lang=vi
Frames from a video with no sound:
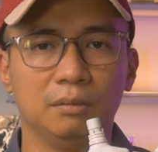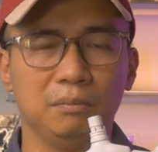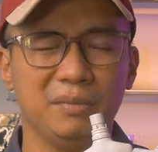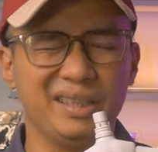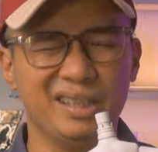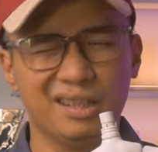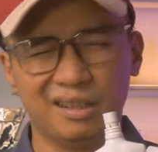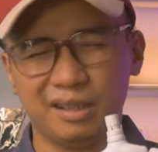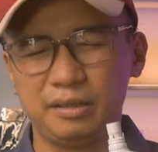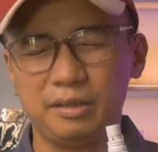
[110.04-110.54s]

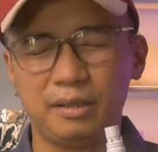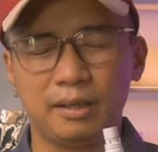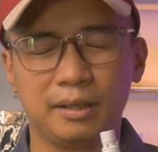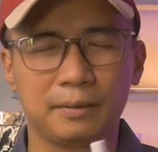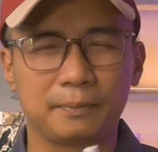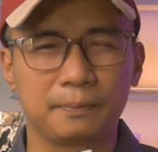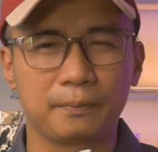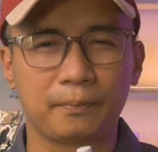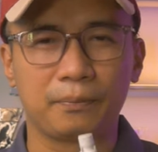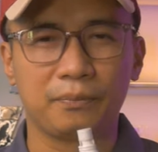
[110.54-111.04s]
mình nhớ là như
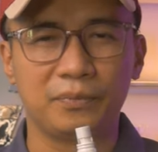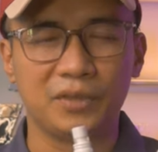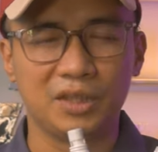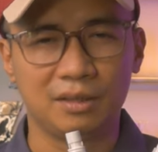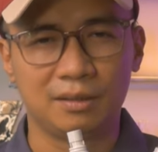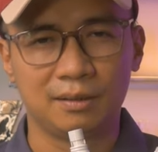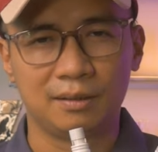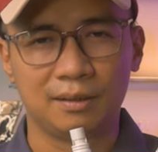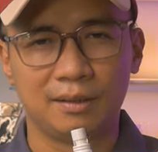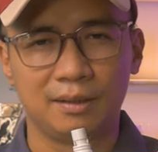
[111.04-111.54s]
thế
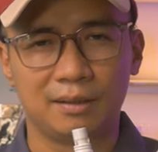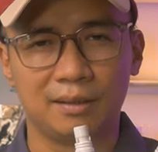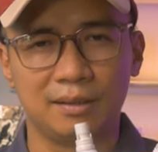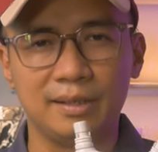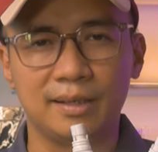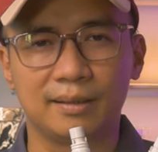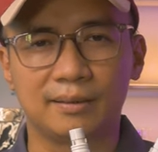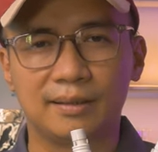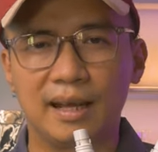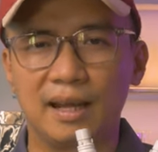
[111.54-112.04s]
nhưng đến
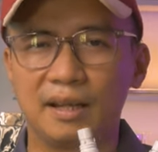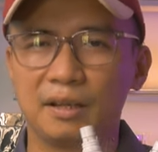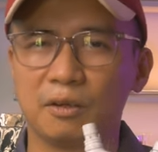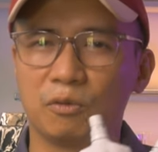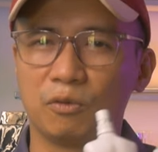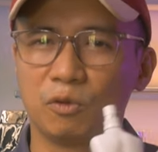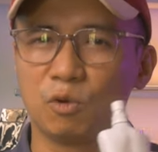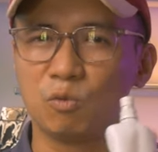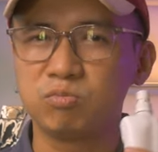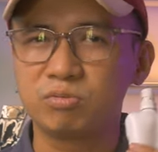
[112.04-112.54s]
hiện tại
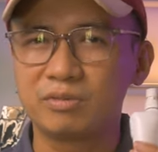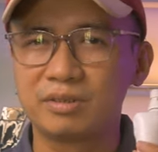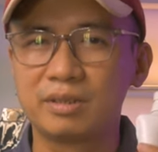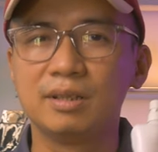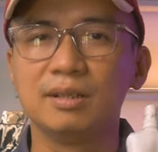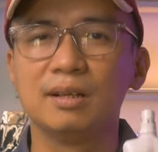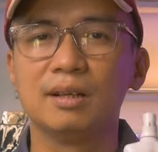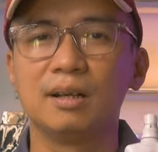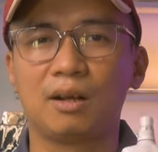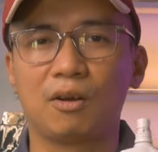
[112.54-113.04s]
cũng
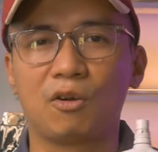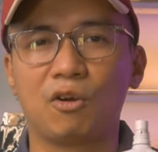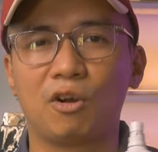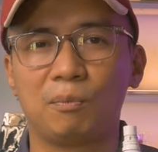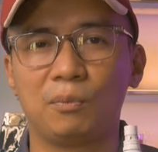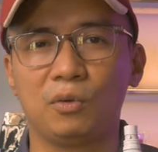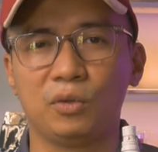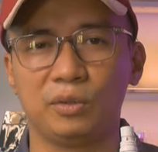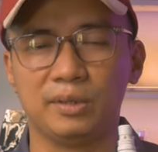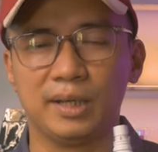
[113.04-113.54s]
chưa có
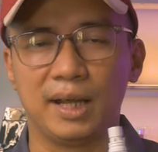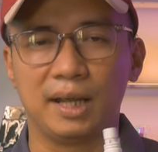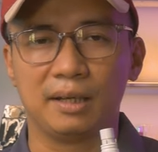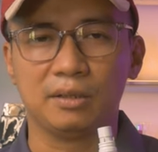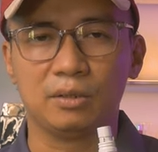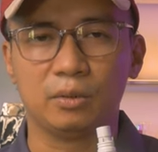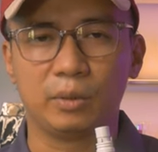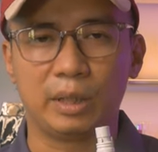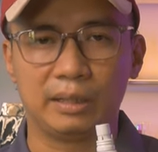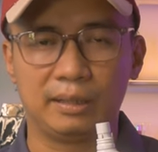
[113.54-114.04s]
một nhà
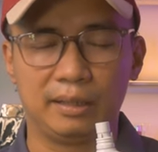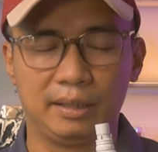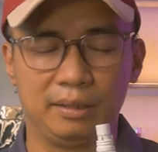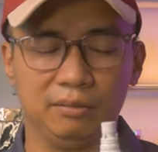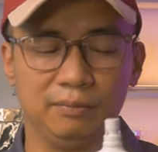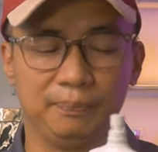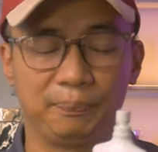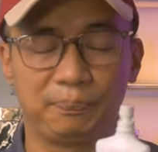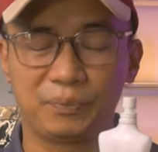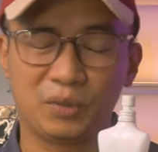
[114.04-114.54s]
nước hoa
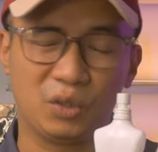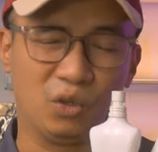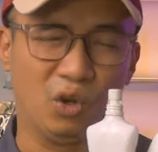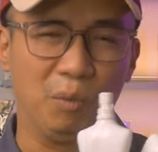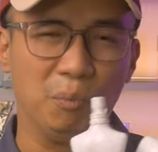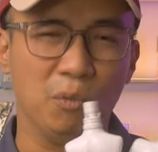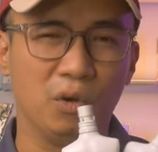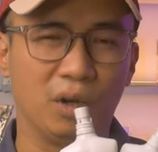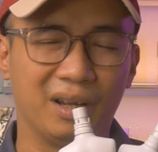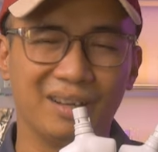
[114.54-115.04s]
nào
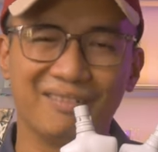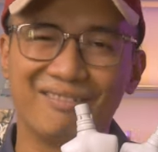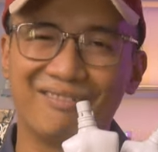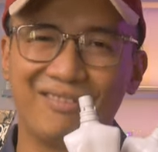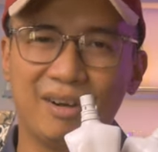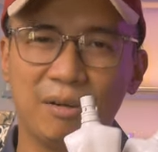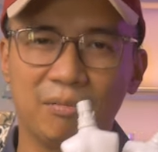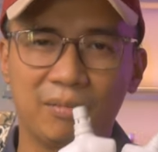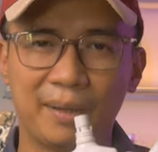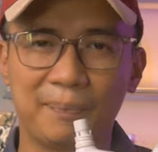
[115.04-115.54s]
có một cái
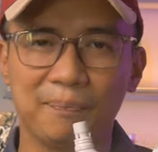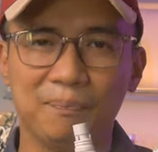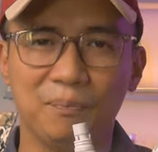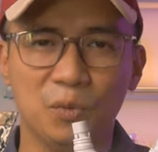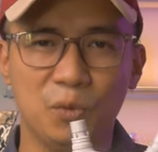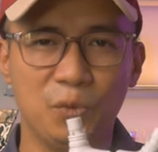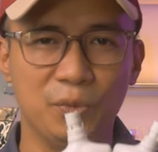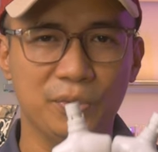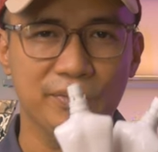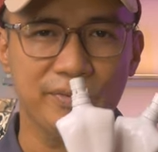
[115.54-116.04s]
phong cách
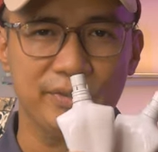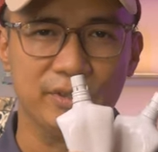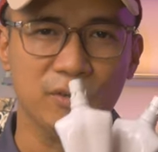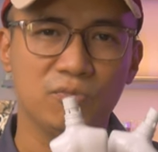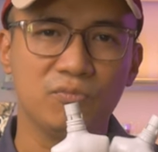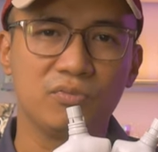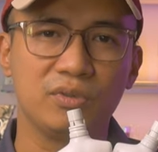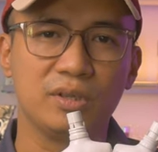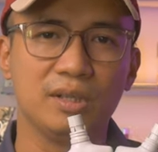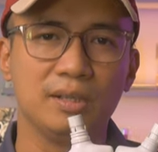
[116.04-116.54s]
mùi
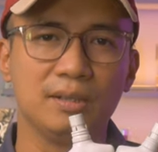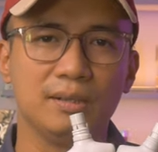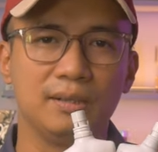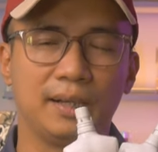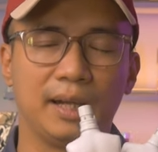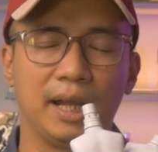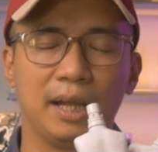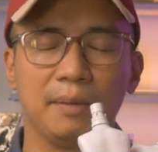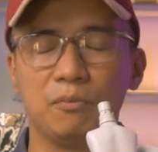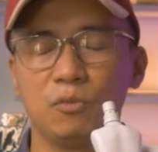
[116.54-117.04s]
giống như
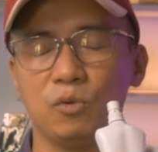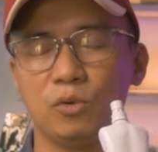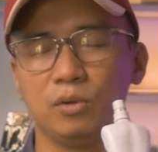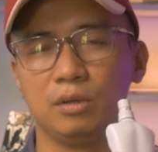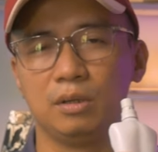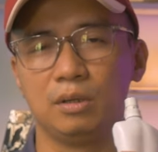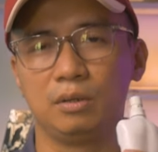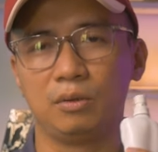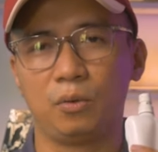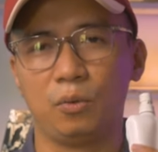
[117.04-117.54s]
cái mùi
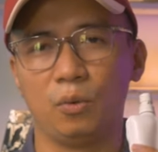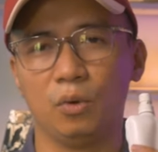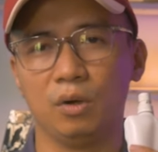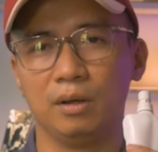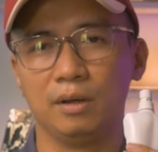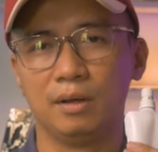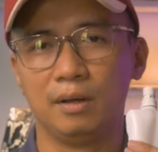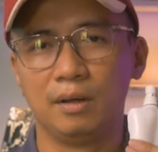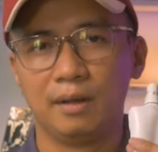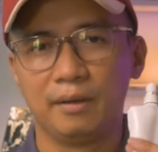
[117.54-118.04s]
hương của
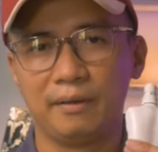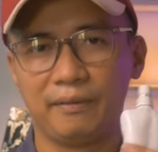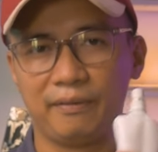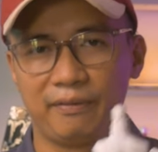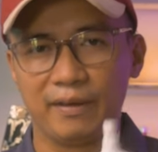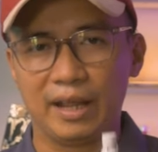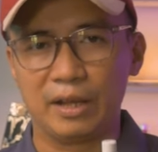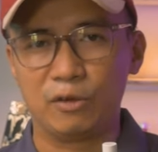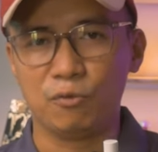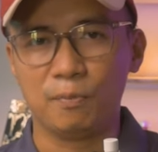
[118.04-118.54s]

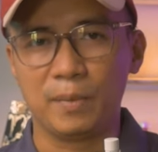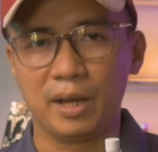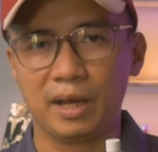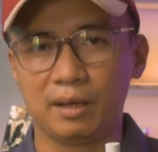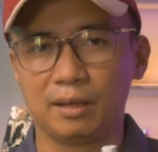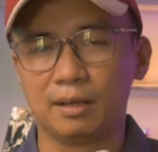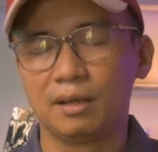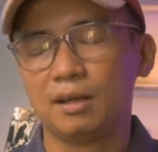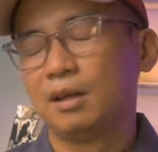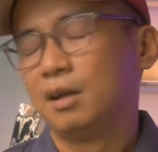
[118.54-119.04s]
Fleur du
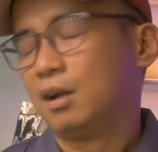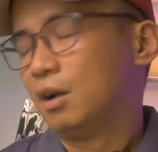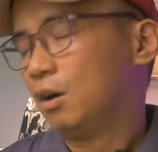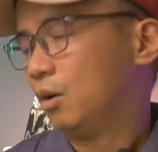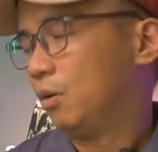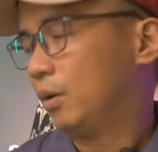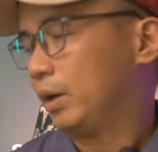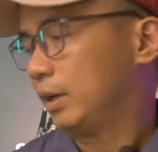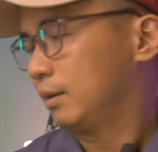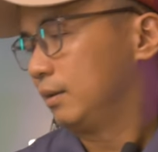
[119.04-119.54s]
Mai
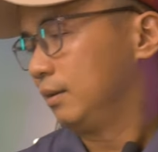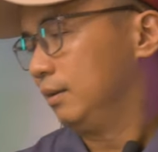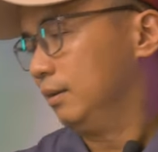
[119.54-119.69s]
hoặc